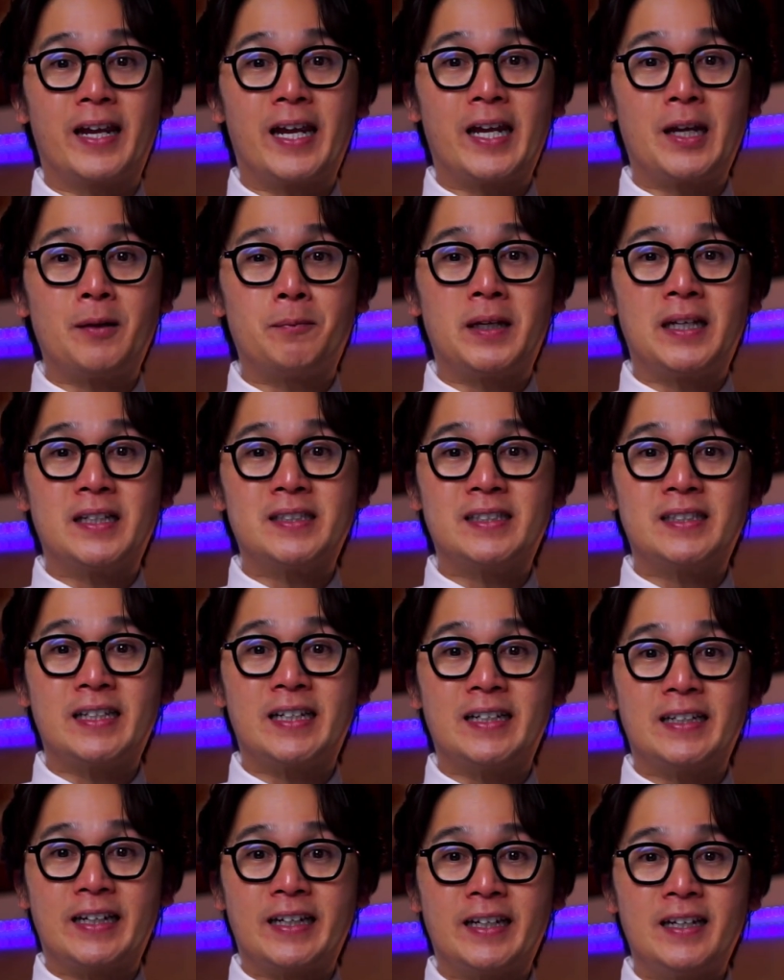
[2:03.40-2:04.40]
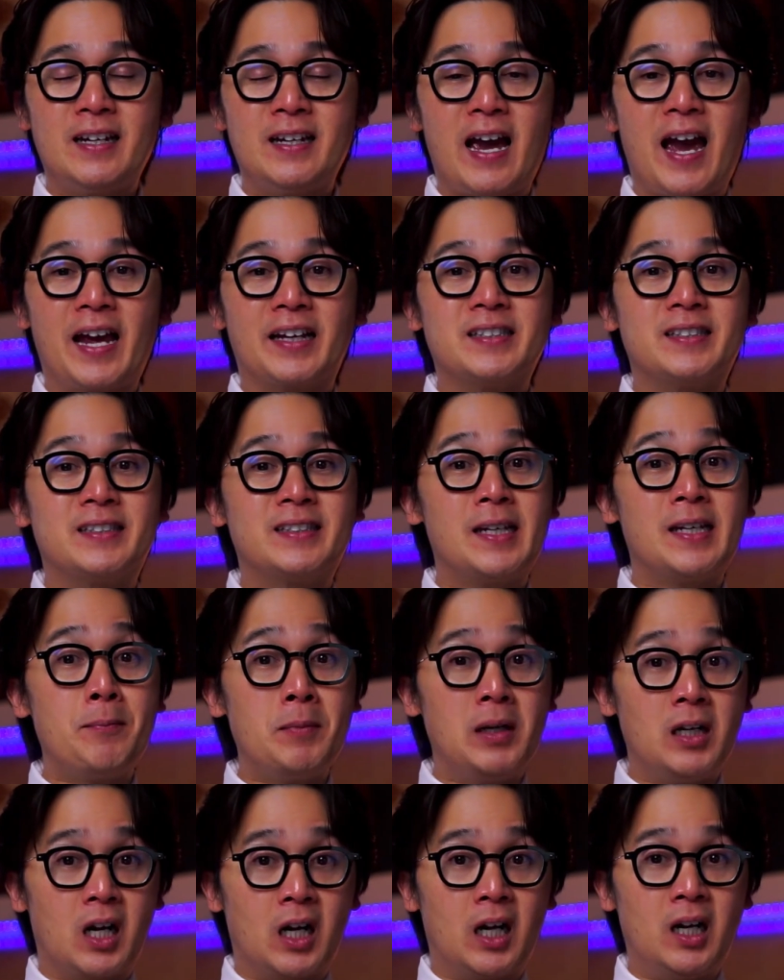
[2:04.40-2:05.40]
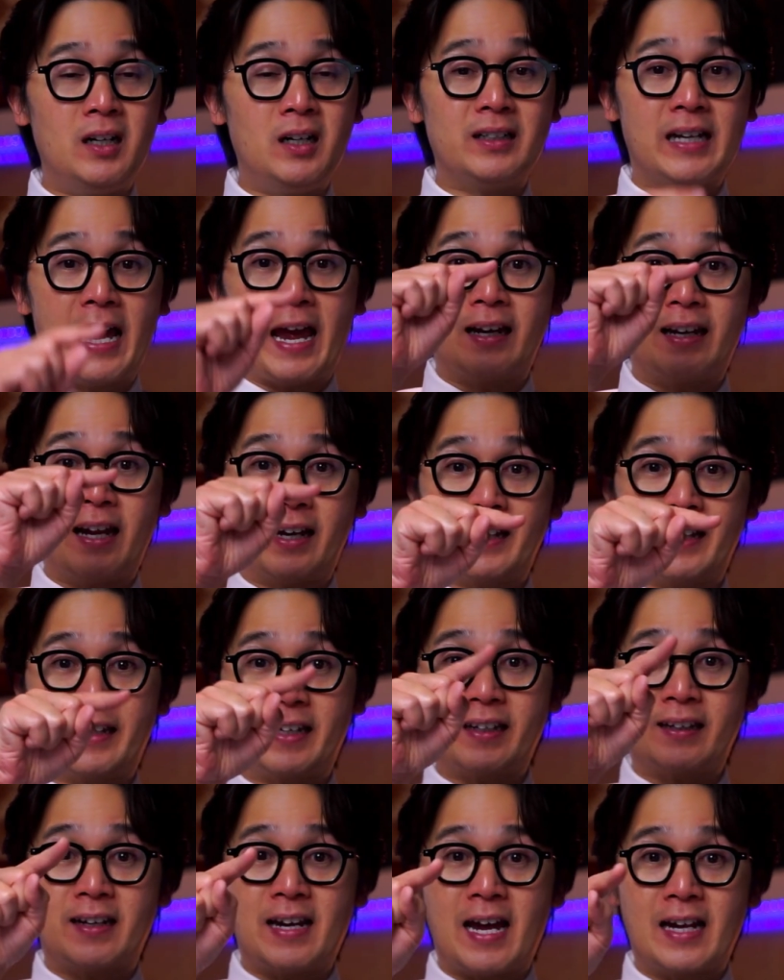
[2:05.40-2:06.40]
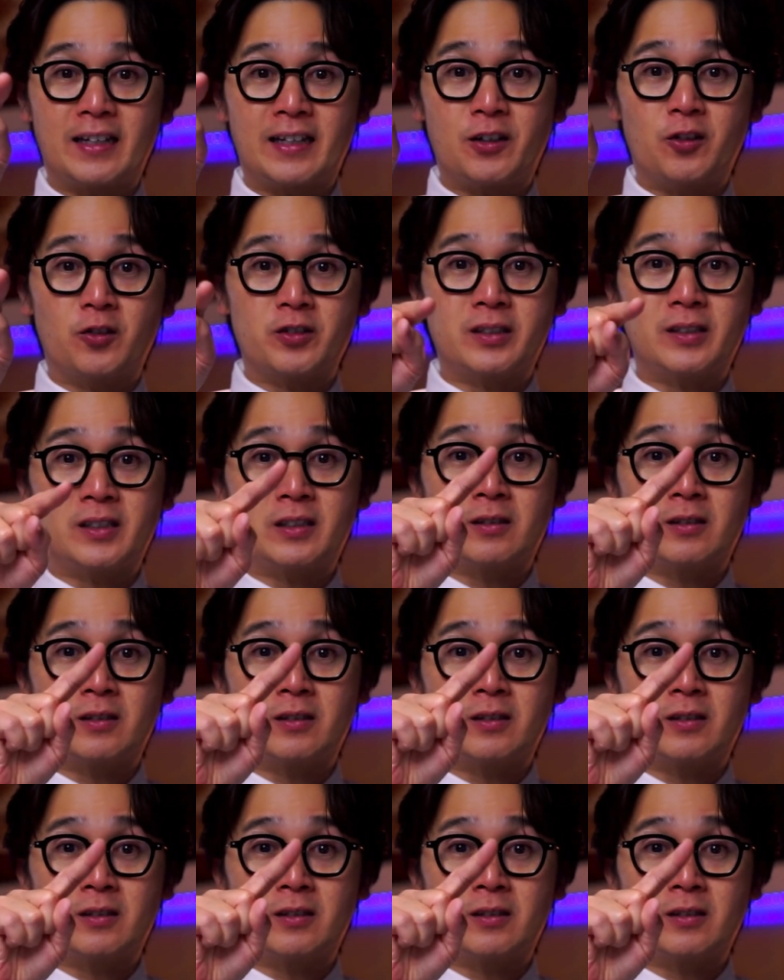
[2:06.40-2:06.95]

ABCD ay similar dahil nakikita natin yung